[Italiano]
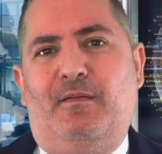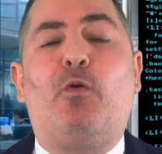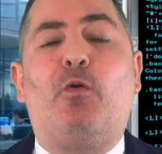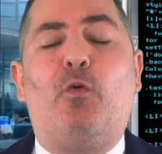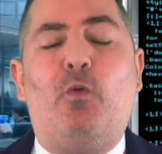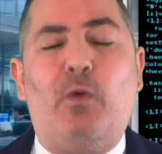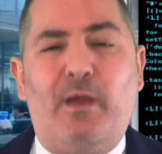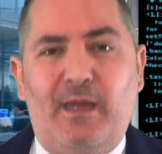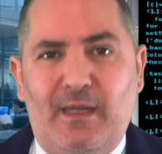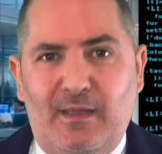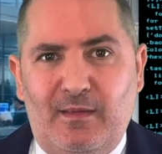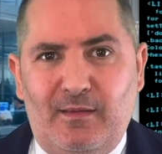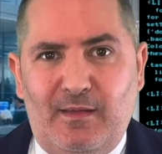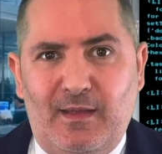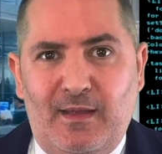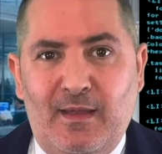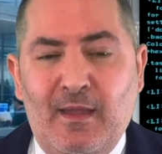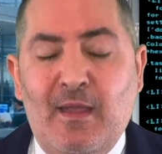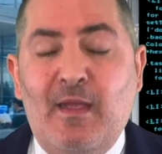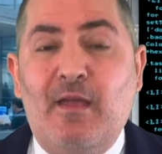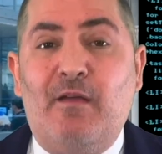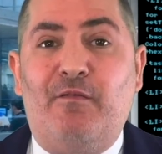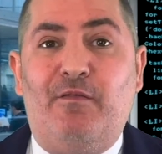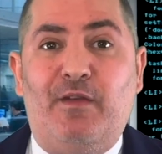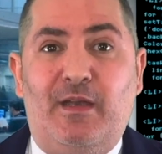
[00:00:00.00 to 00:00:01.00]
Quindi
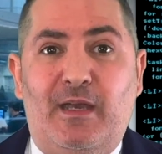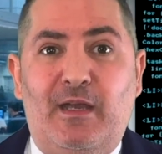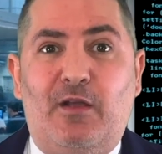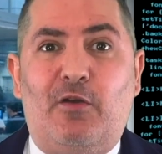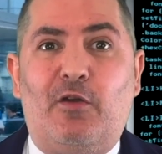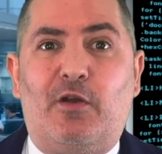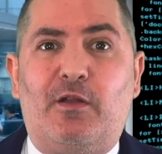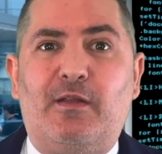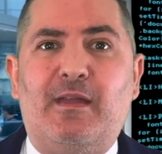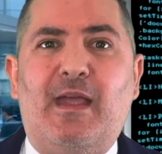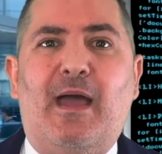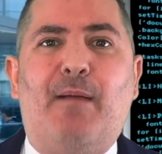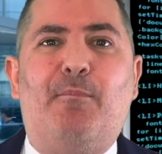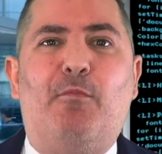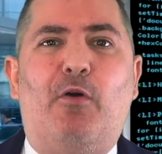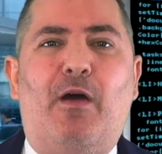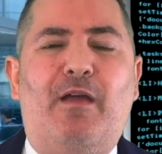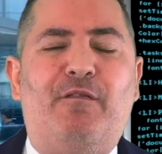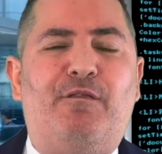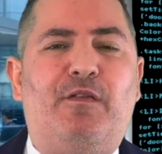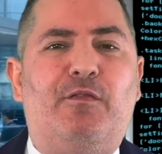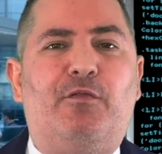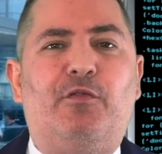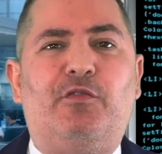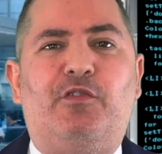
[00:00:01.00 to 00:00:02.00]
vi ricordiamo
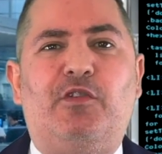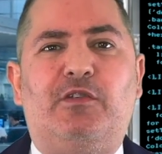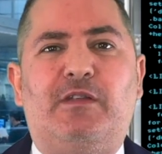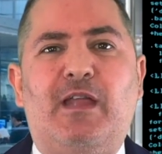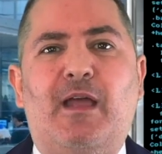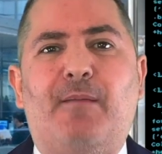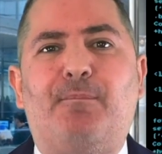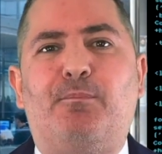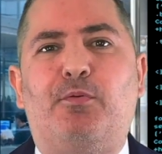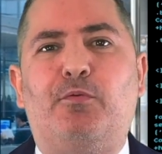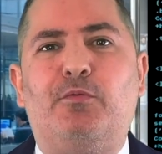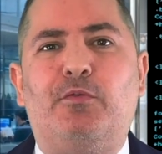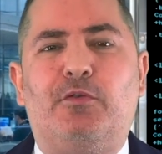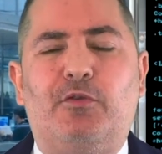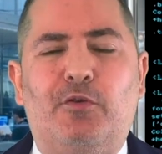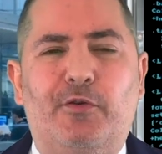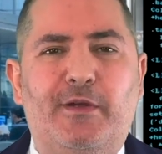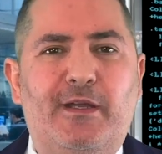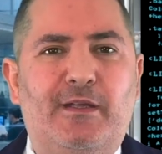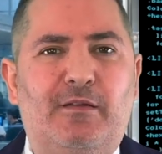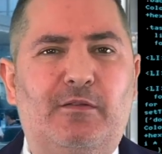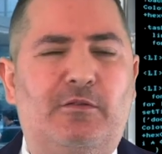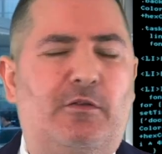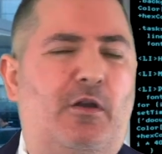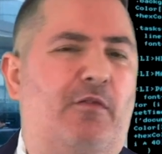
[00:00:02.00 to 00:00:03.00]

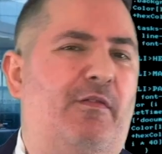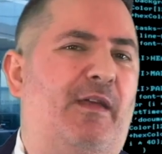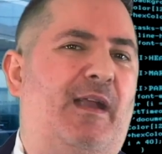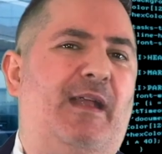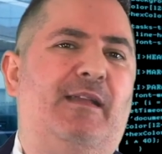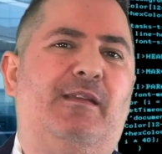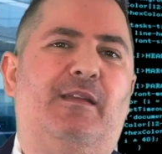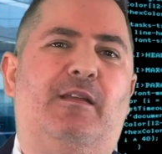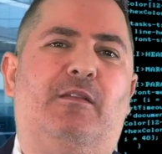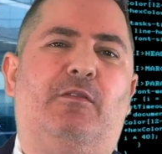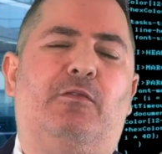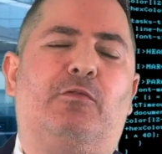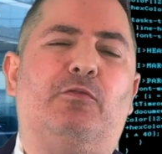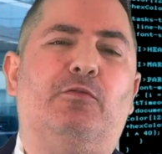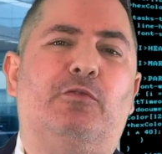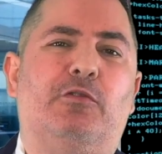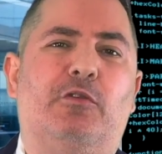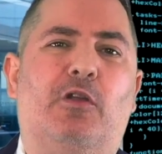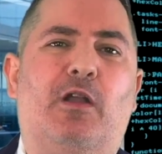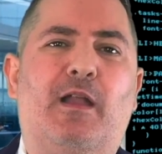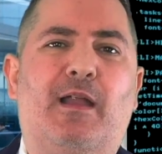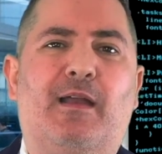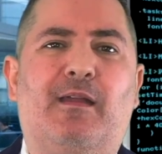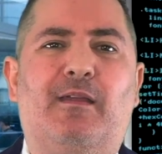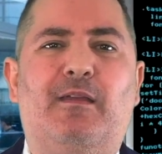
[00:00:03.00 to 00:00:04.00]
fvgtech.it troverete tutto
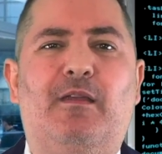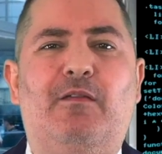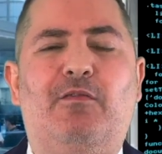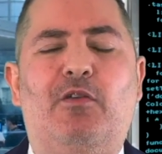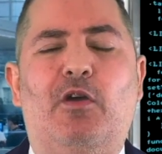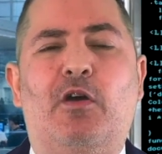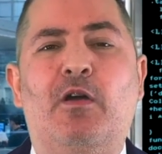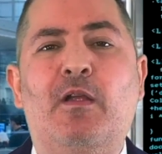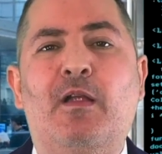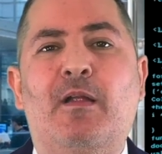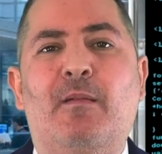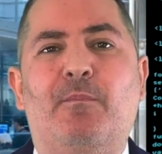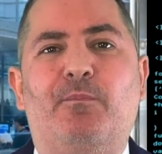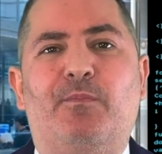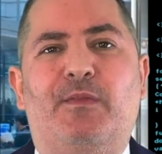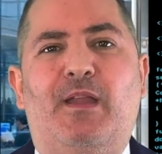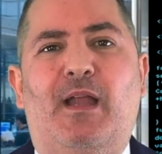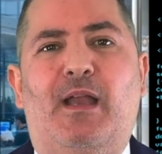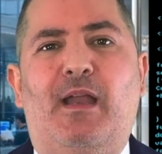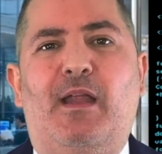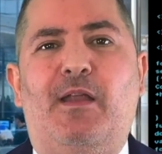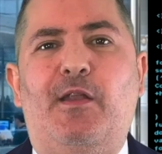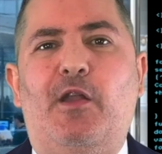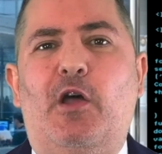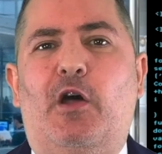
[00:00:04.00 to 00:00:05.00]
l'archivio
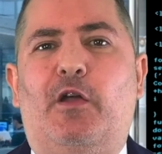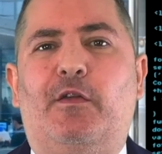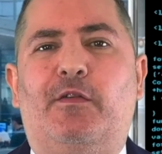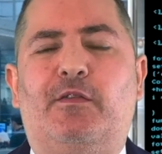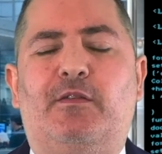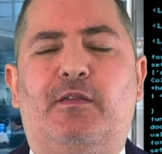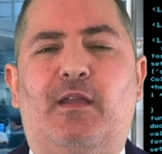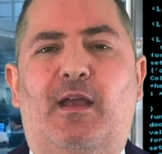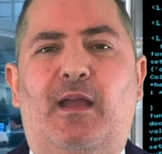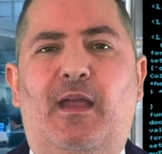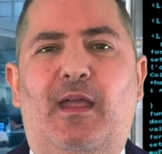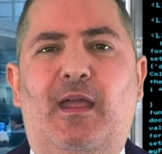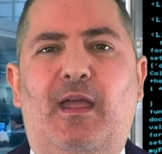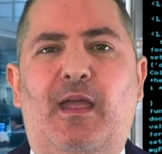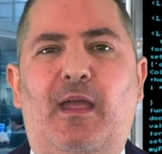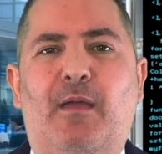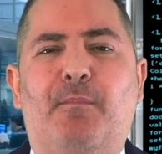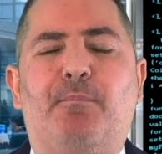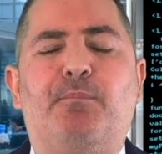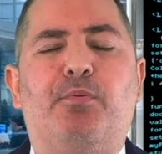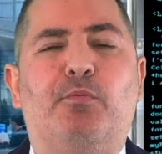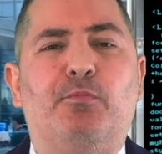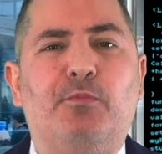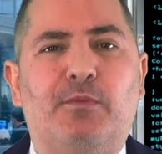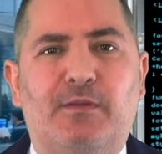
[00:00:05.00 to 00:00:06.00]
delle nostre
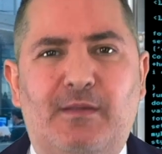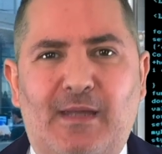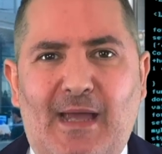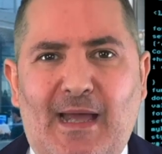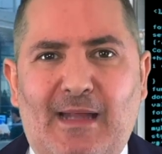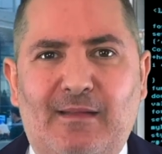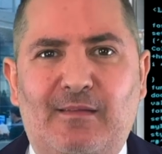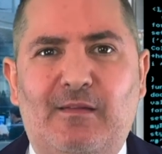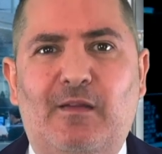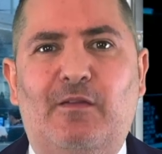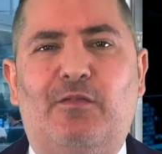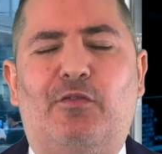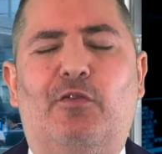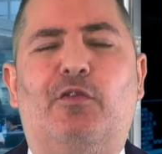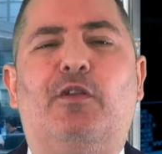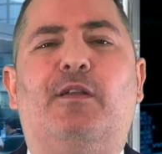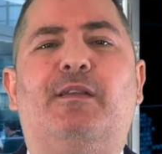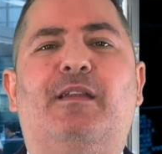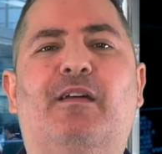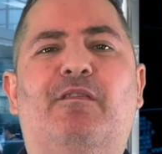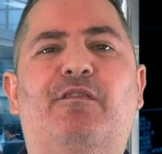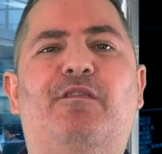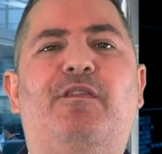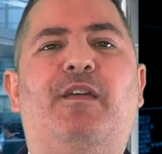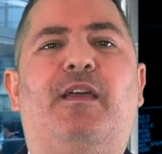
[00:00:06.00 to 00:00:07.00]
puntate, sono
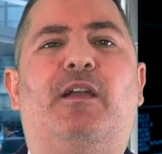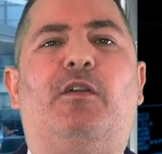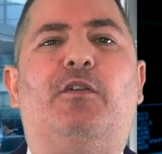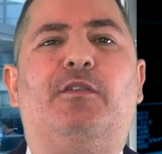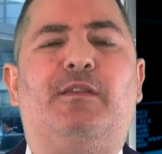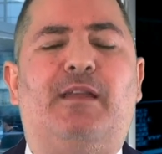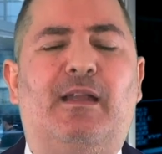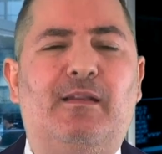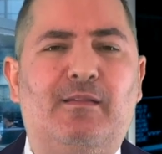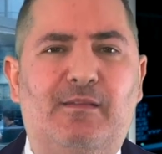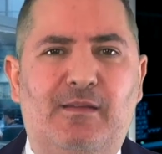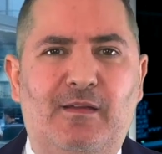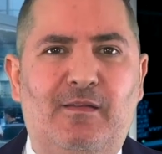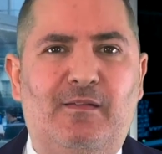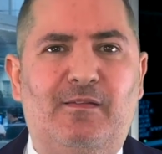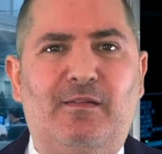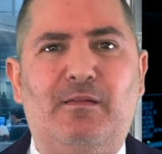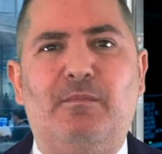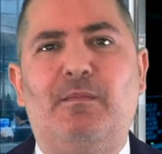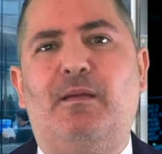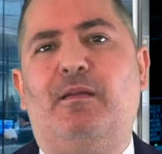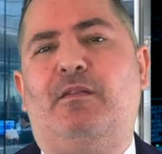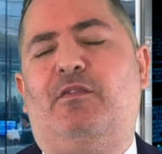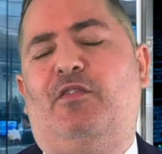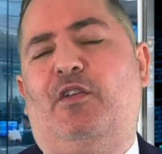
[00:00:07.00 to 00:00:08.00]
davvero
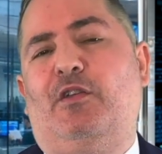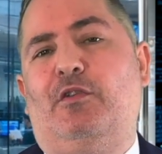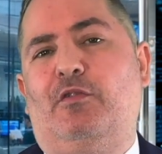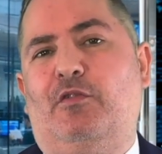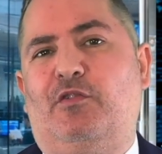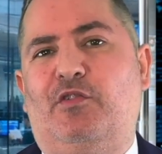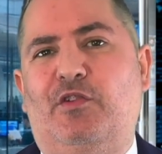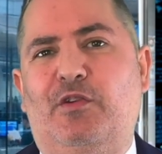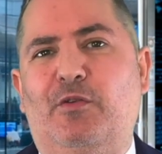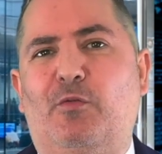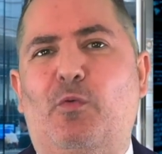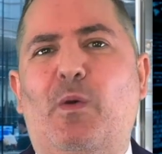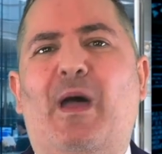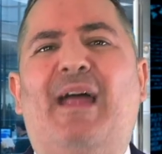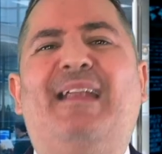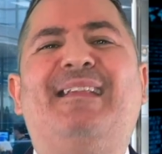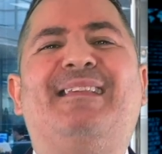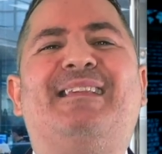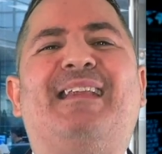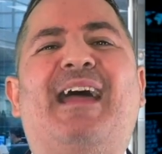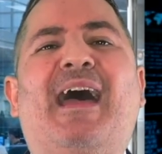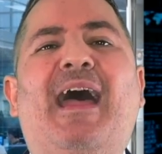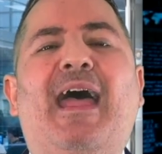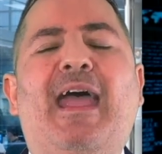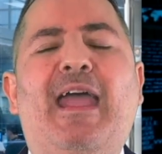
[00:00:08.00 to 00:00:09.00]
tantissime,
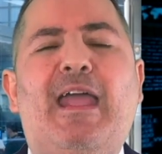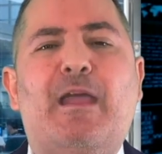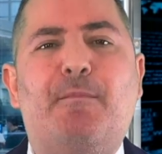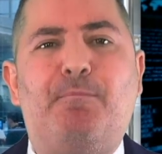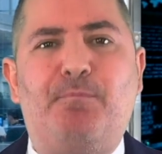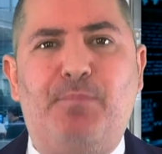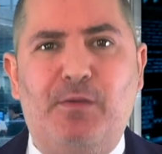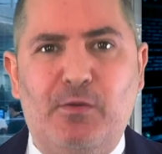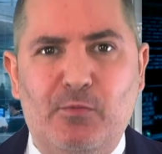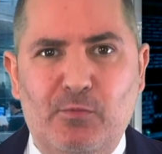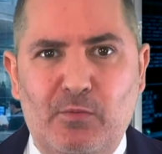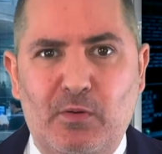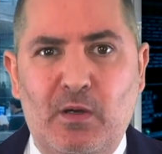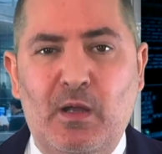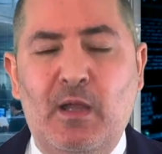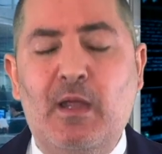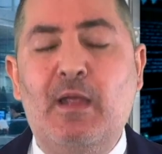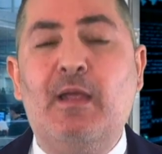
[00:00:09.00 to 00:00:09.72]
150 e più.